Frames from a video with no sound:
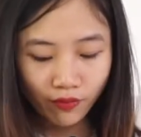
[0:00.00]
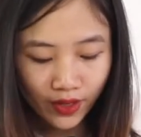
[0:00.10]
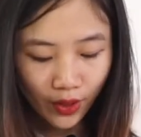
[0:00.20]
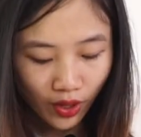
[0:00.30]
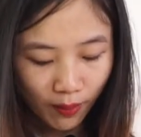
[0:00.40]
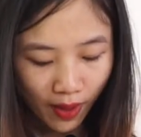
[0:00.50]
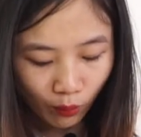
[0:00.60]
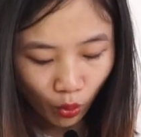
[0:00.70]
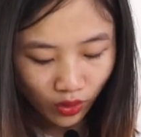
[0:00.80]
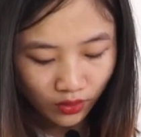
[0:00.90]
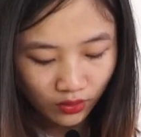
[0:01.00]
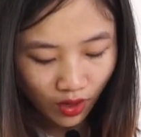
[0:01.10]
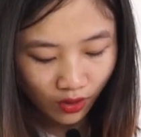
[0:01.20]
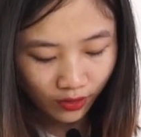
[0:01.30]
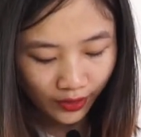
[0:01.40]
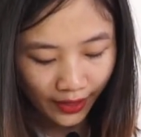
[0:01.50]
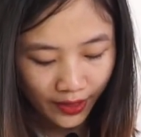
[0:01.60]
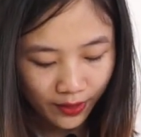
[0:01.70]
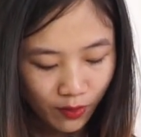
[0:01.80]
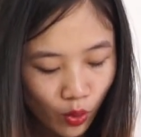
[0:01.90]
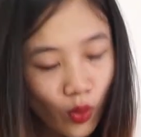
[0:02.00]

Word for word: Và nếu các bạn muốn ở cái mức